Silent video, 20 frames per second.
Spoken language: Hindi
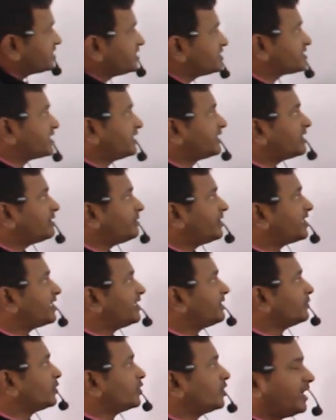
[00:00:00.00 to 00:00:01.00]
से सेंट्रल
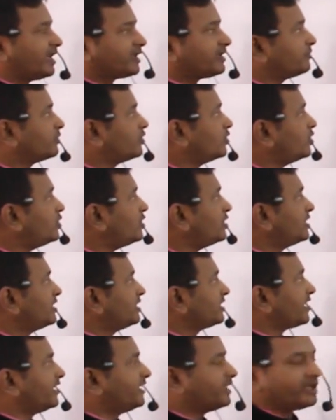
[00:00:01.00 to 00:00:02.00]
एटम को एटम को
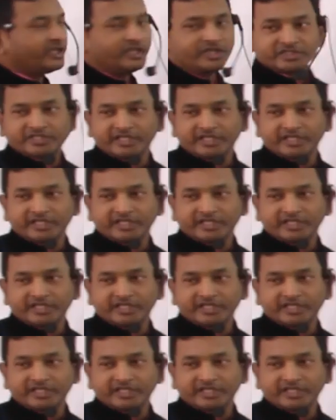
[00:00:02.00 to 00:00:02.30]
कहीं ना कहीं